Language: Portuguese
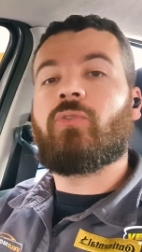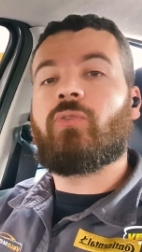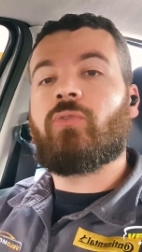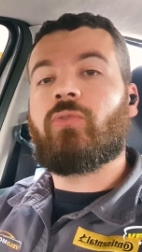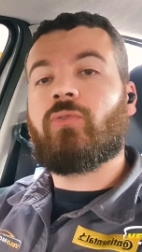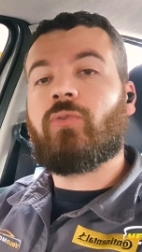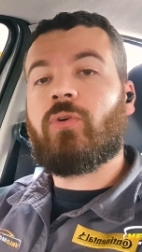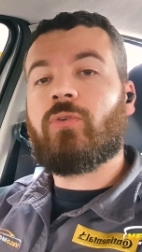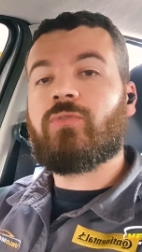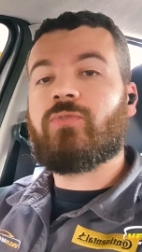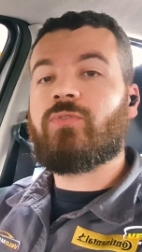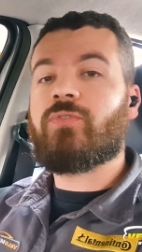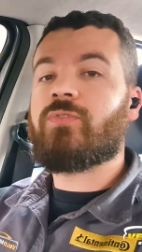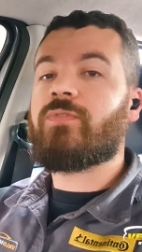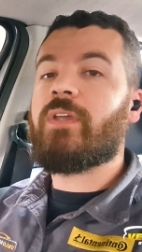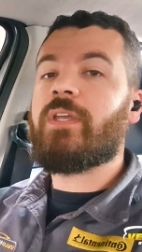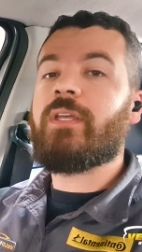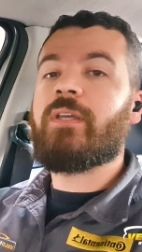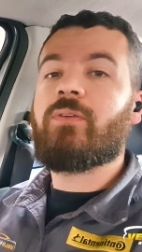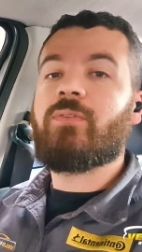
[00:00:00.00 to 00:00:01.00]
Todos os
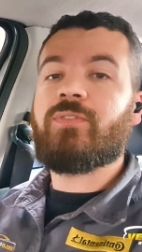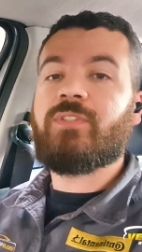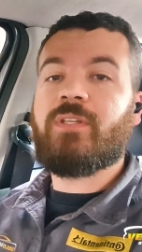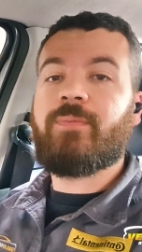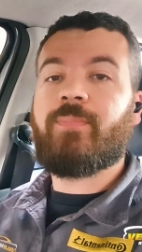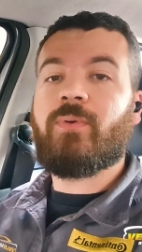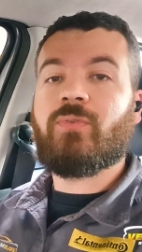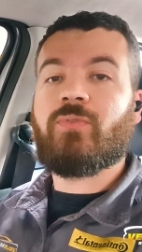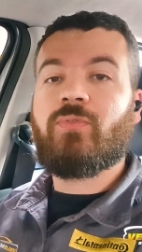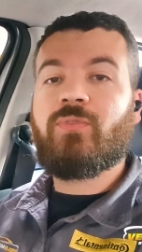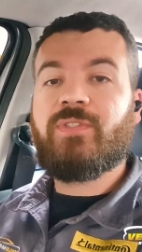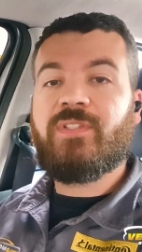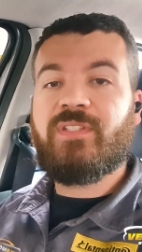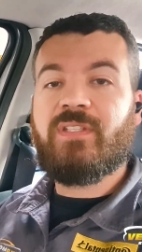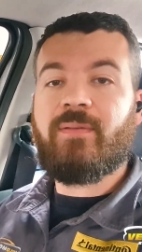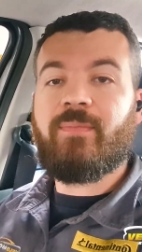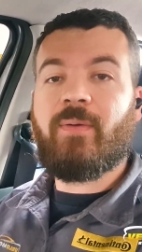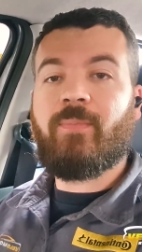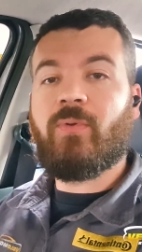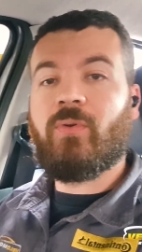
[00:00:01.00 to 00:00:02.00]
veículos que possuem
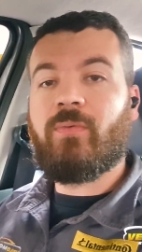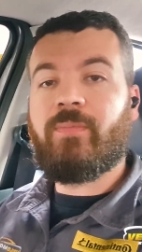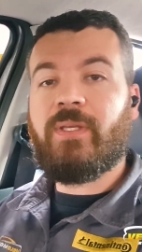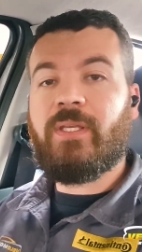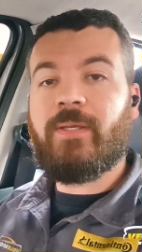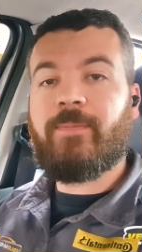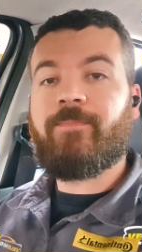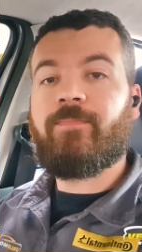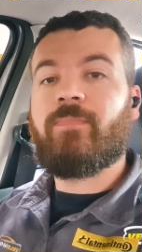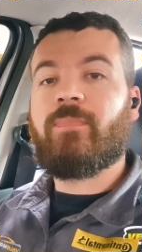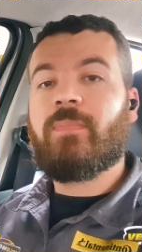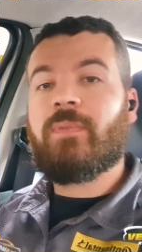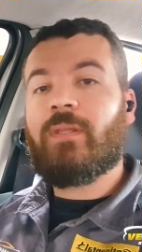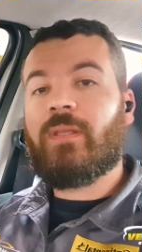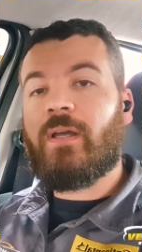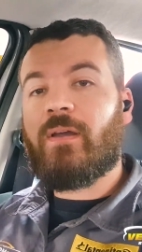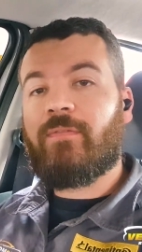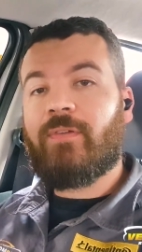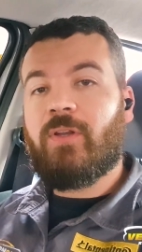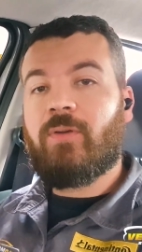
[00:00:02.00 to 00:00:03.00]
sistema Blue Me,
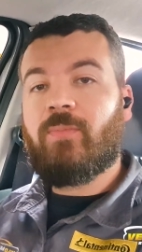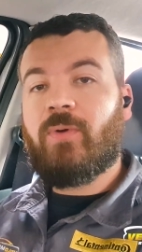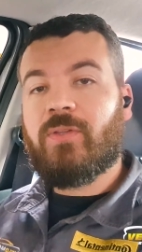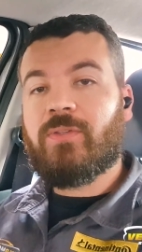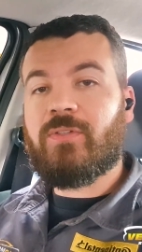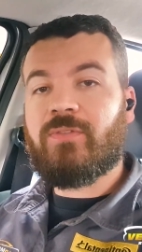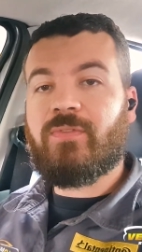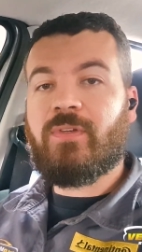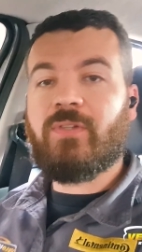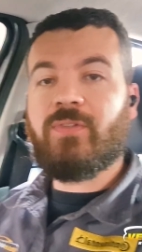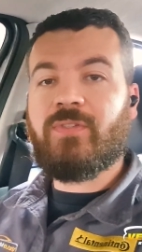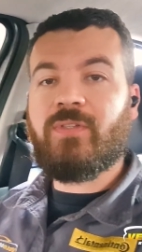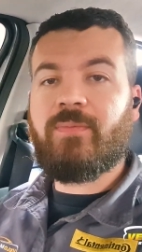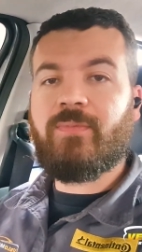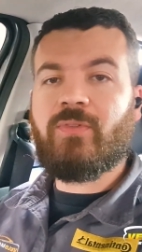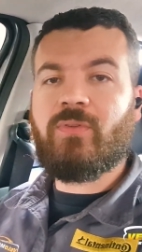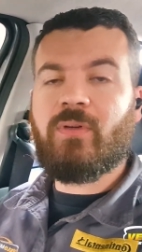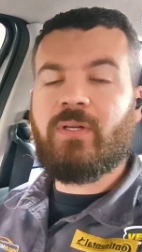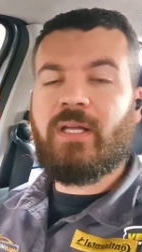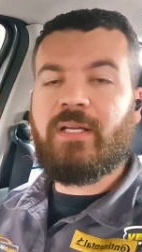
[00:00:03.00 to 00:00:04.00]
a Velo Motors
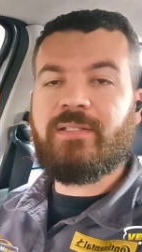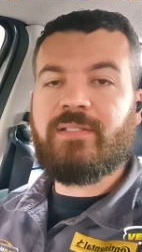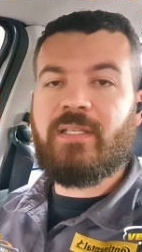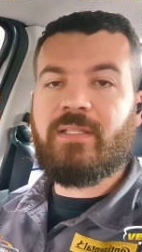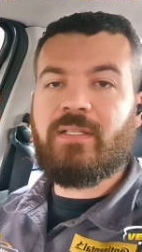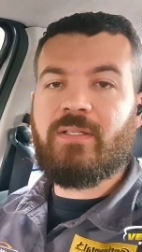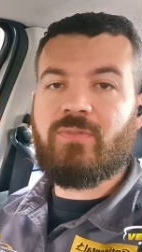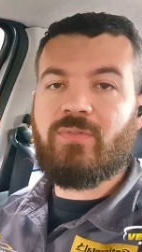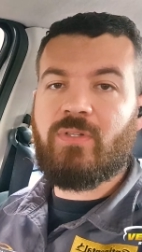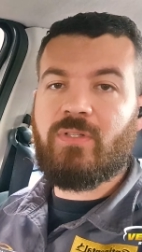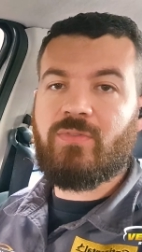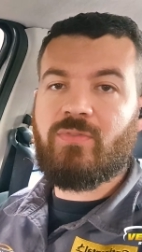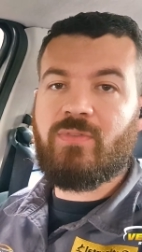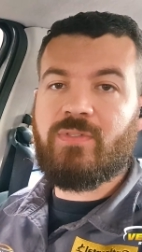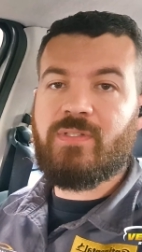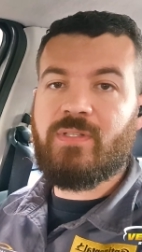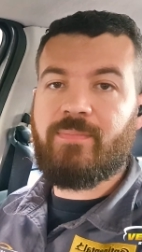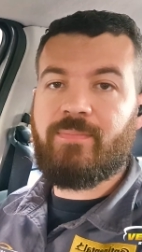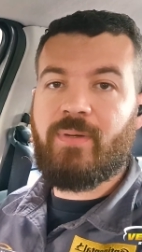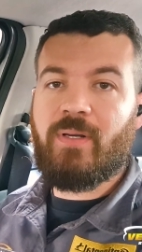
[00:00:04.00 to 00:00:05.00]
Simples localizada na zona sul de
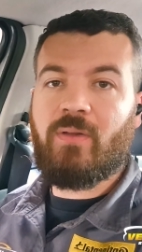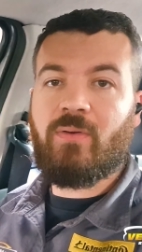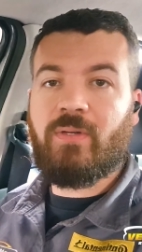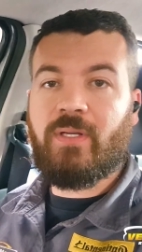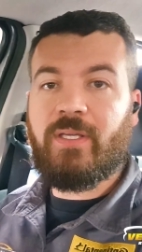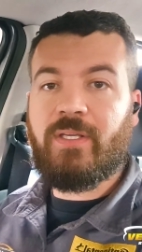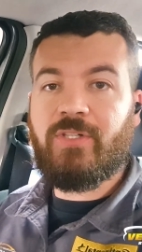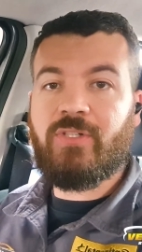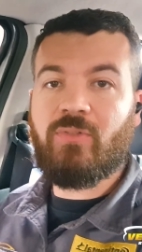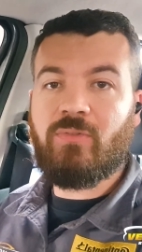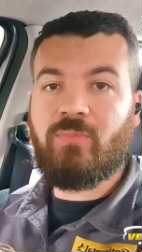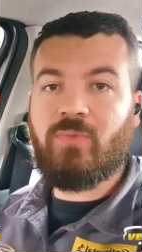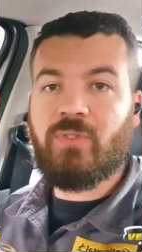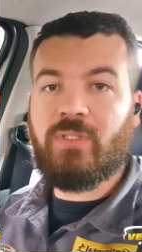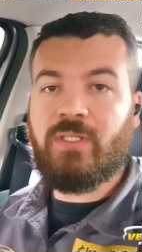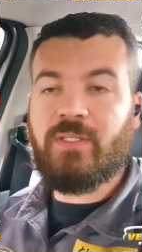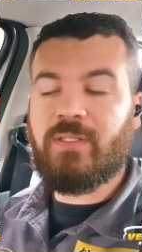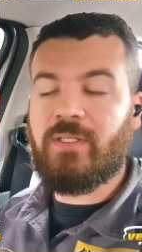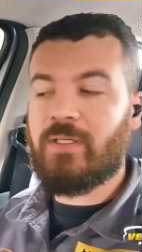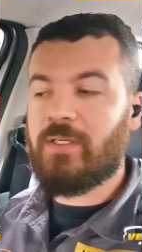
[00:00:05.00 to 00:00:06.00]
São Paulo, na região do
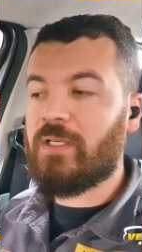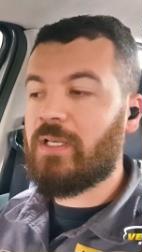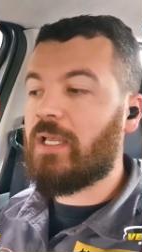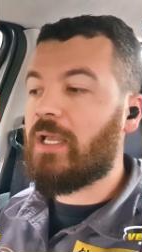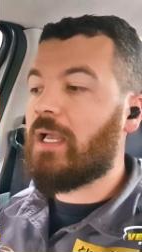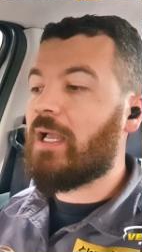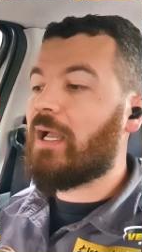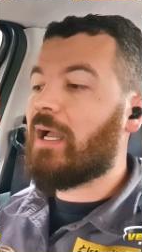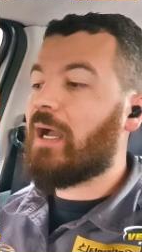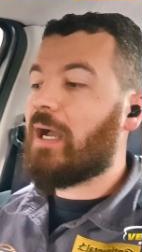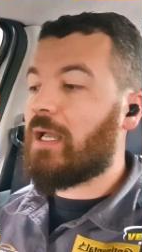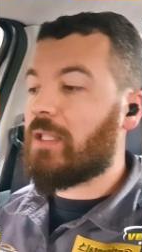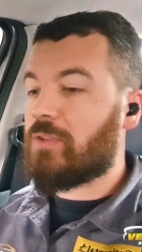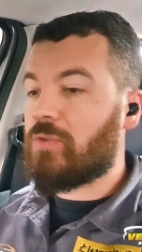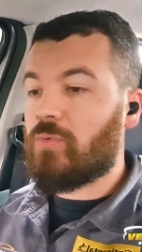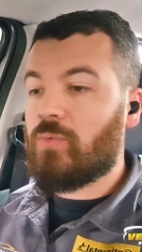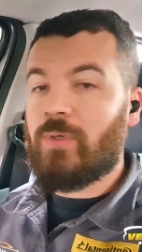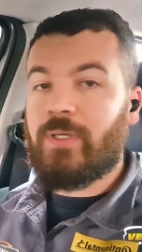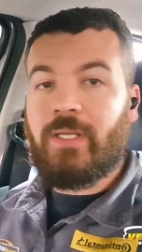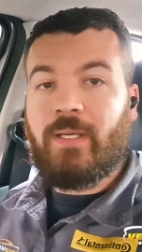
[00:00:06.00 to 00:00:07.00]
Butantã,
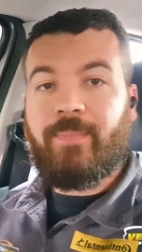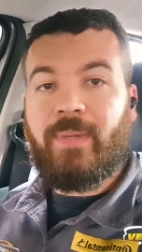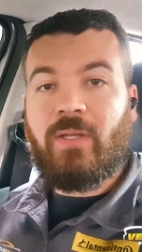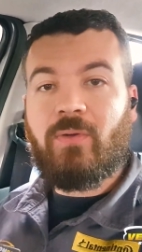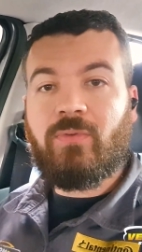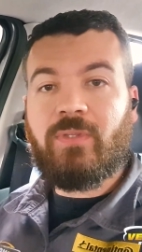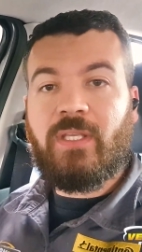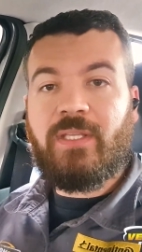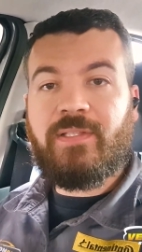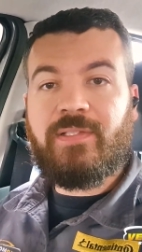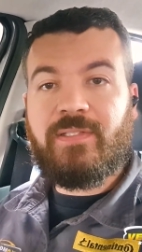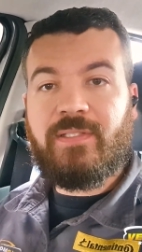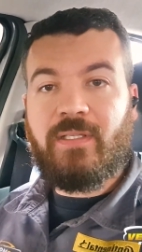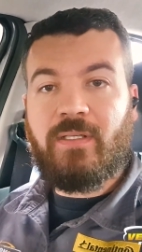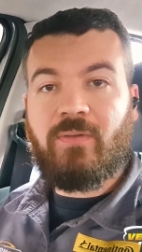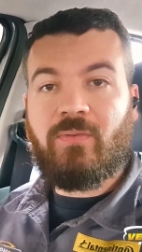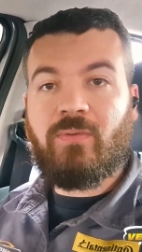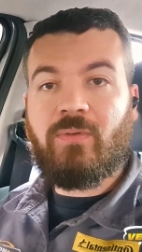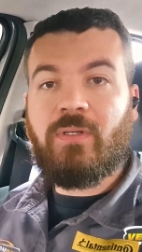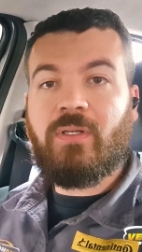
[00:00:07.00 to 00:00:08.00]
atua na
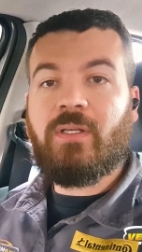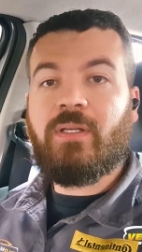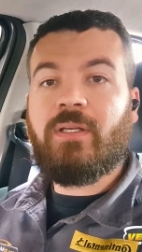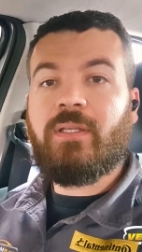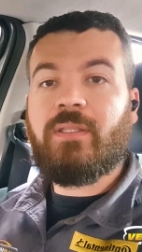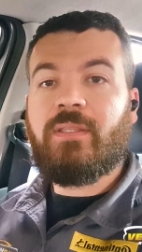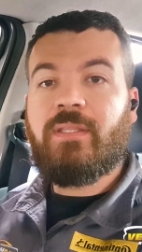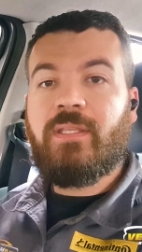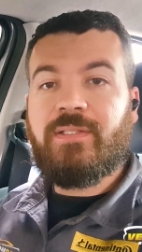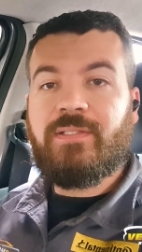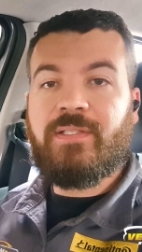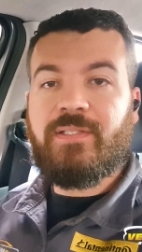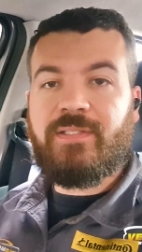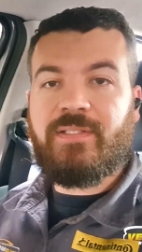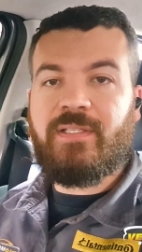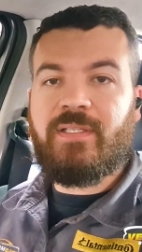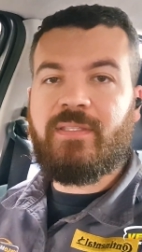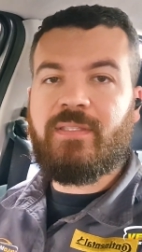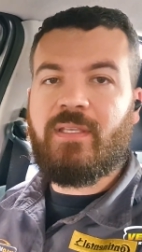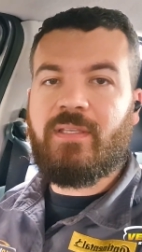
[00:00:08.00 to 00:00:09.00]
manutenção desses
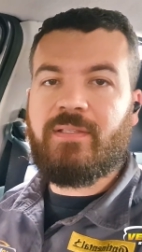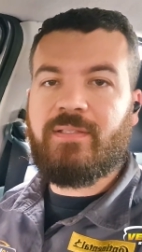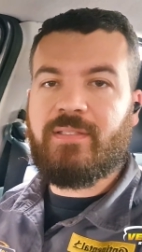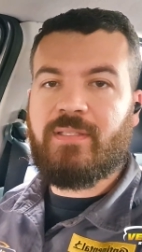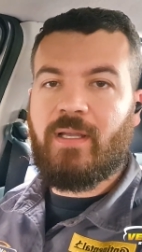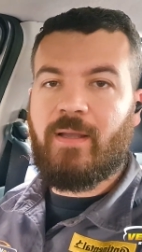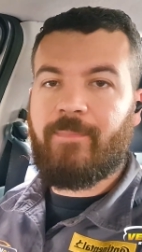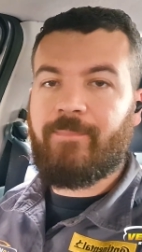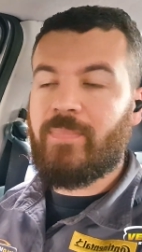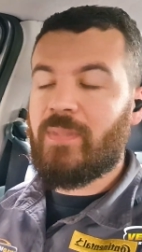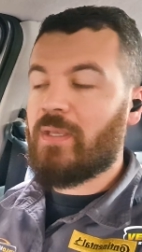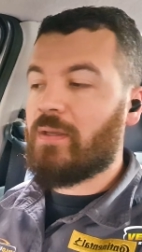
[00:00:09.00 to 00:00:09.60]
itens, tá?